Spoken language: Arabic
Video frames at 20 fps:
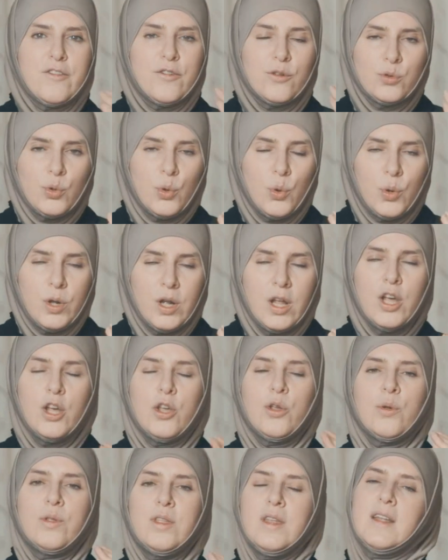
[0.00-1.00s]
الفضول
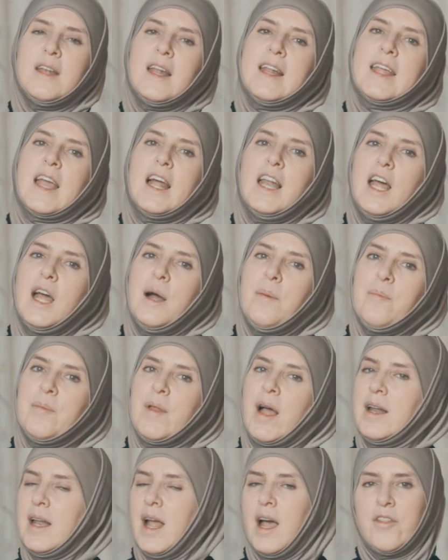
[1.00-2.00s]
يثير الكلام
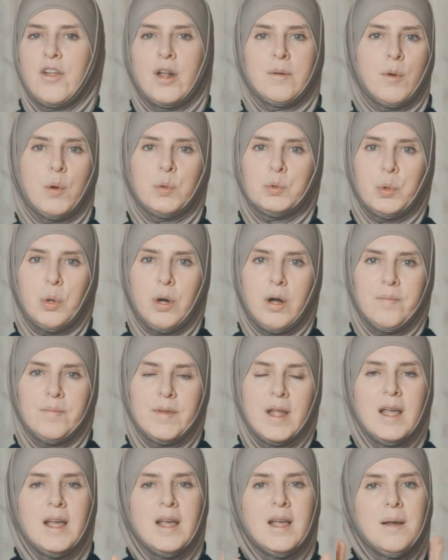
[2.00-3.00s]
عن هذا الموضوع
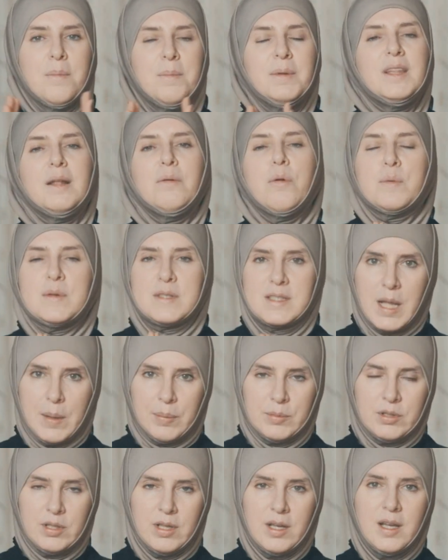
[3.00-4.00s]
مثل ما
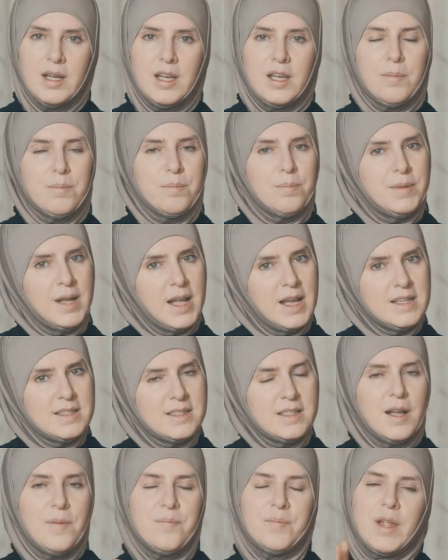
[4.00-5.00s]
بالضبط
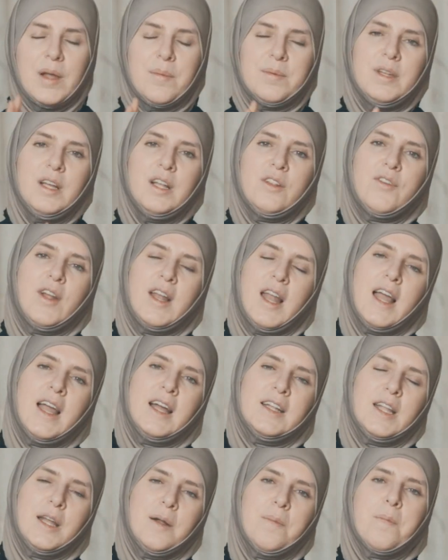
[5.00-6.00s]
ناس بتحتفل
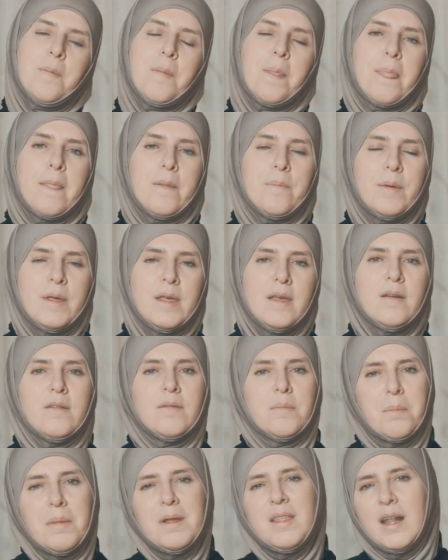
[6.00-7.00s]
قاعدة
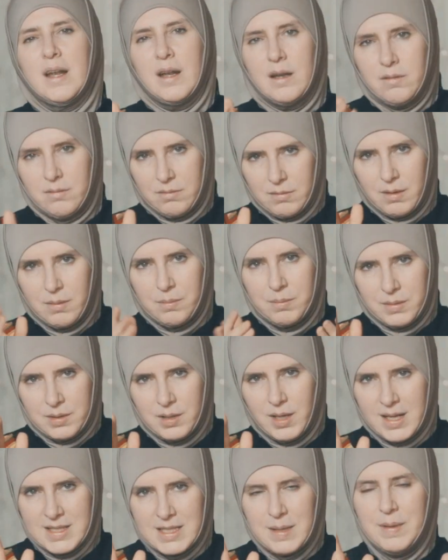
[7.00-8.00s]
بمثلا
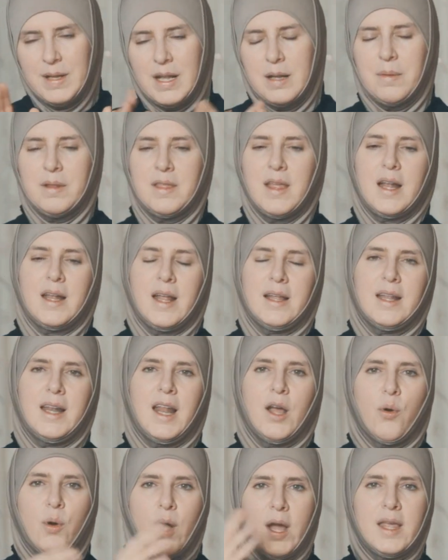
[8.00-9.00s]
على سبيل المثال يعني
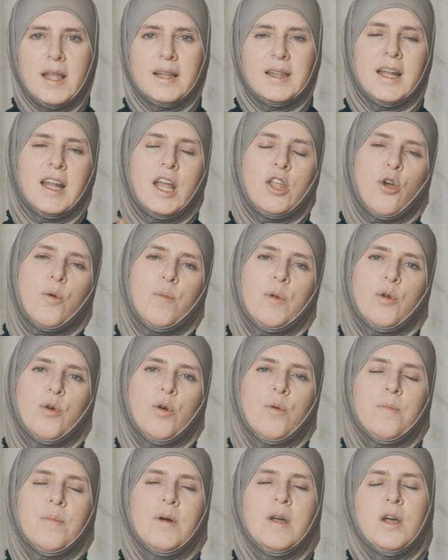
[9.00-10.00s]
لا أؤيد أنا يوم
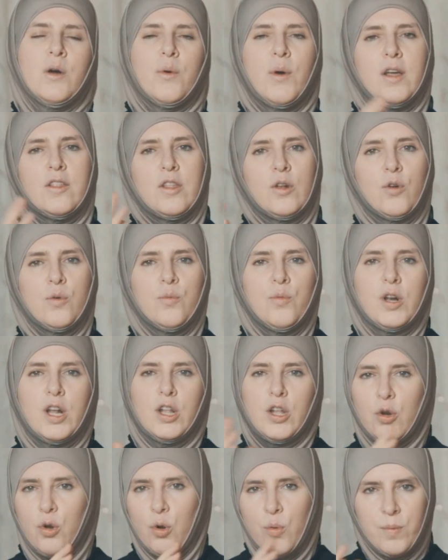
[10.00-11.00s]
الأم وهذه الأمور
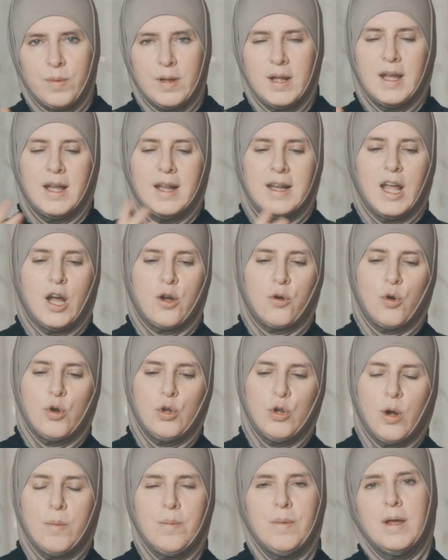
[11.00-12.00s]
لأن الأم لها
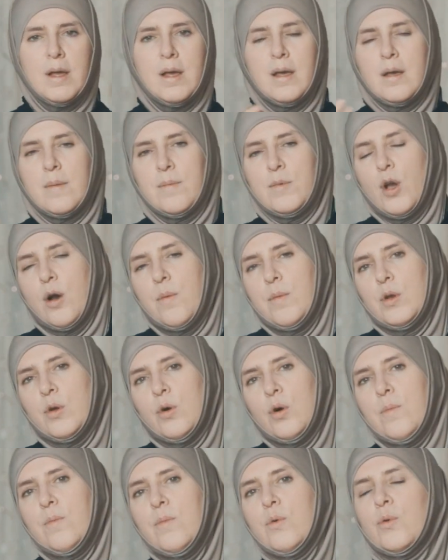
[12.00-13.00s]
كل يوم بيوم
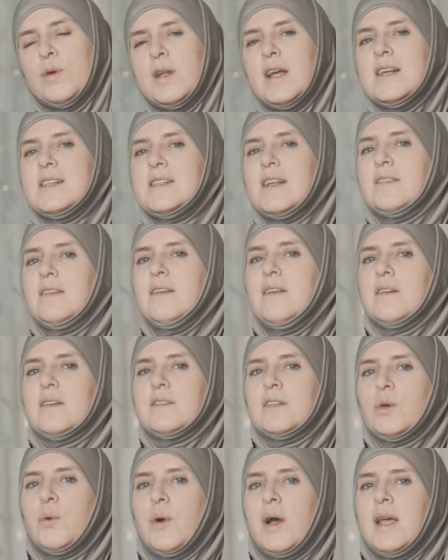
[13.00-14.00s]
الأم ونازلة
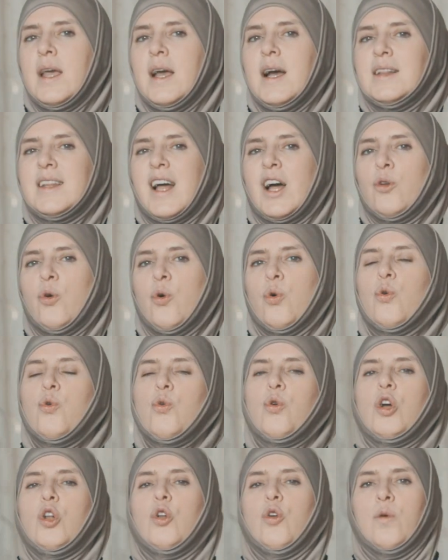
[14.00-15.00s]
تعرض روايات عن
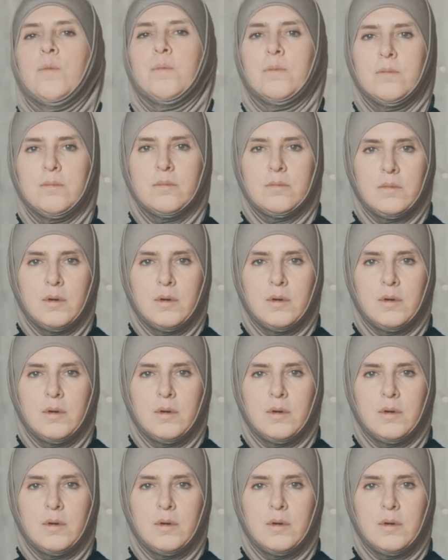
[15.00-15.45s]
عقوق الأم